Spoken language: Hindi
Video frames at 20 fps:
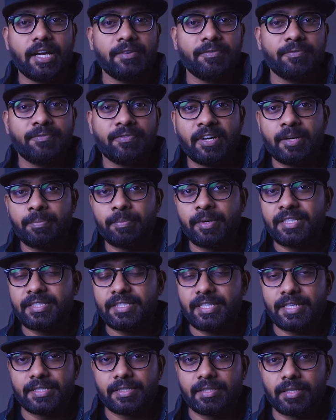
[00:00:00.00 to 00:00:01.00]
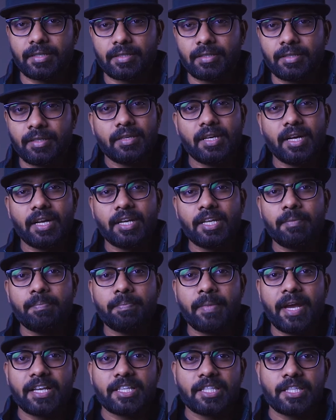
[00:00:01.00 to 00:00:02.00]
f 5.6 तक यानी
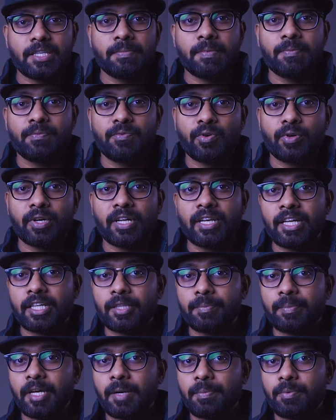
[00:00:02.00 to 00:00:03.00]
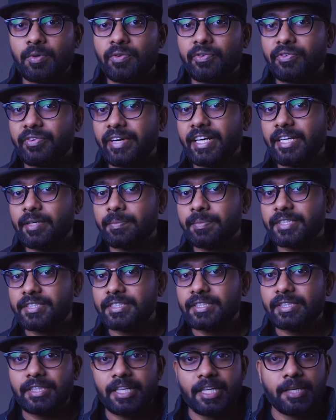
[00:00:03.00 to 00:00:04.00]
मैक्सिमम फोकल लेंथ पे आपको वाइड
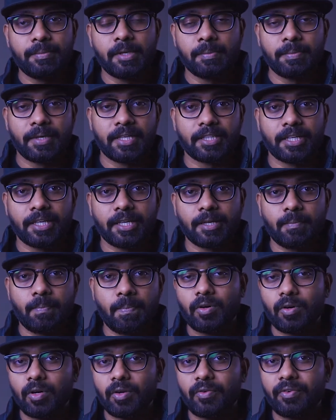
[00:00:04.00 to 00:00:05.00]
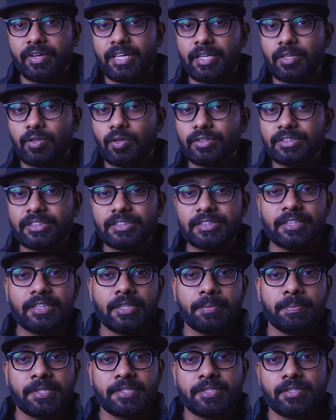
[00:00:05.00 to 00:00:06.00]
अपर्चर नहीं मिल पाता है और वहीं
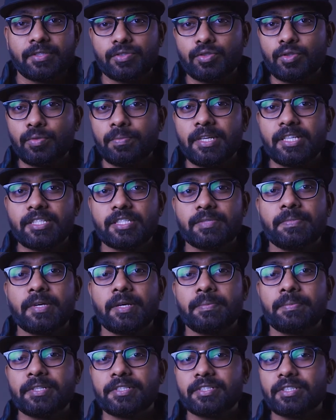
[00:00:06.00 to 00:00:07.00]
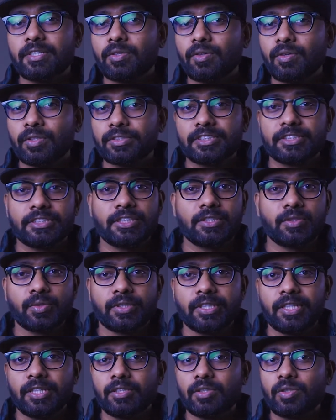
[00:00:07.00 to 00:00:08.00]
कांस्टेंट अपर्चर जूम लेंस में अपर्चर कांस्टेंट
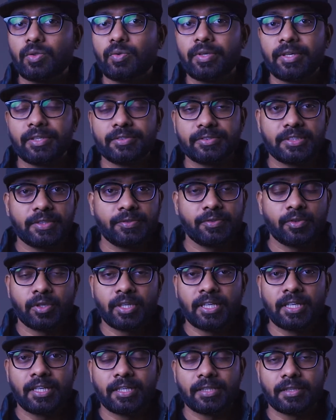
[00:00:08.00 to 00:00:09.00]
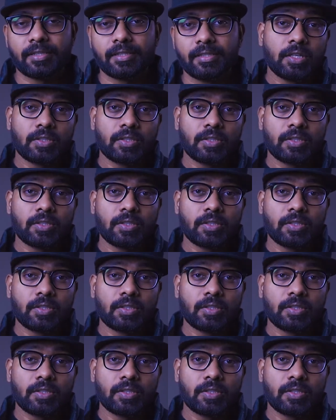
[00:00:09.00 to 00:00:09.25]
होता है थ्रू आउट द फोकल लेंथ